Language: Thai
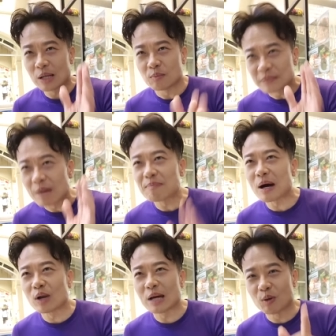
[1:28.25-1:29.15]
เวลาผมตั้ง
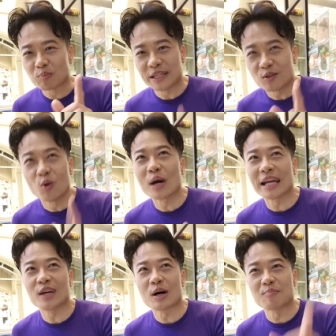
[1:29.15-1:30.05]
เป้าอะไรผมคิดรู้
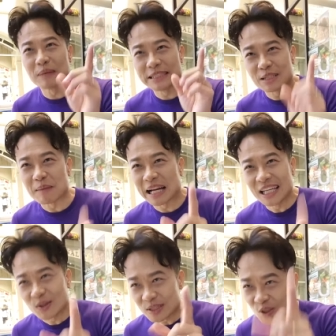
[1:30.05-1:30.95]
แค่นี้ว่ามันจะมา
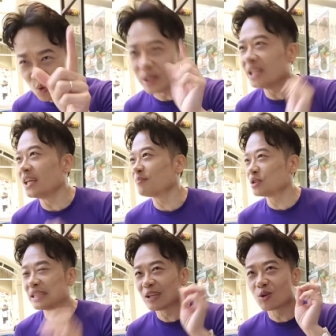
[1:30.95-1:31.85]
ดีกว่าที่กูคิดอีกเพ
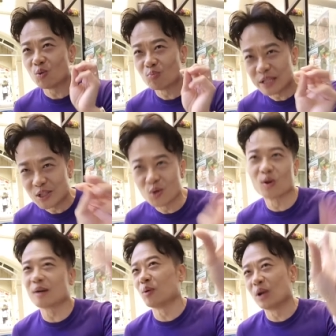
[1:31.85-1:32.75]
ราะฉะนั้นกูไม่ยุ่
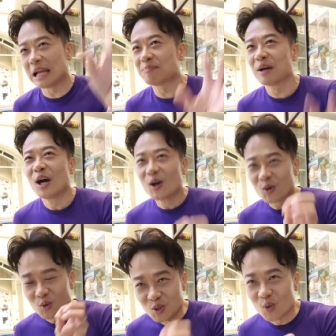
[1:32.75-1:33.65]
งกับผลลัพธ์
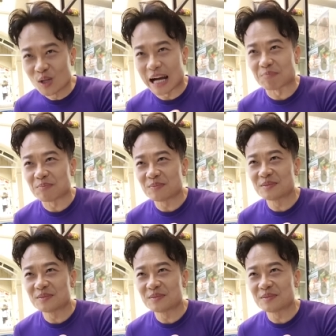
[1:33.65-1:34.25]
กูยุ่งกับ